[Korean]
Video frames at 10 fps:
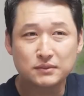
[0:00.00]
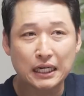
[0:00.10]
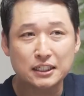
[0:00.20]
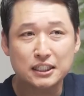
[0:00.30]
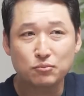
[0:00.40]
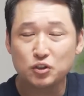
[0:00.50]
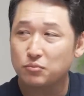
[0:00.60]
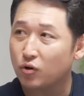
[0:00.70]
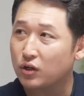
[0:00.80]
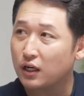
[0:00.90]
자기 자본이
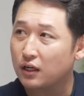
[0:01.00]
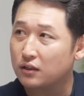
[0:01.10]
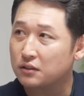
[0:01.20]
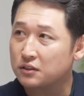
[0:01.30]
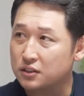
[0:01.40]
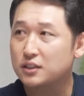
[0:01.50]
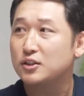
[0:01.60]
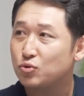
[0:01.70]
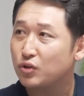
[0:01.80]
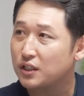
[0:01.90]
뭘까요?
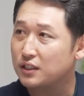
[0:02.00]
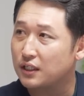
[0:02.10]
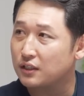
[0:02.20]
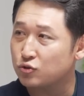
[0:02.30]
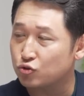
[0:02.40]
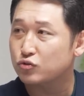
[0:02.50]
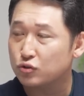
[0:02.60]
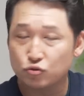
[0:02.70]
시가총액이에요. 네.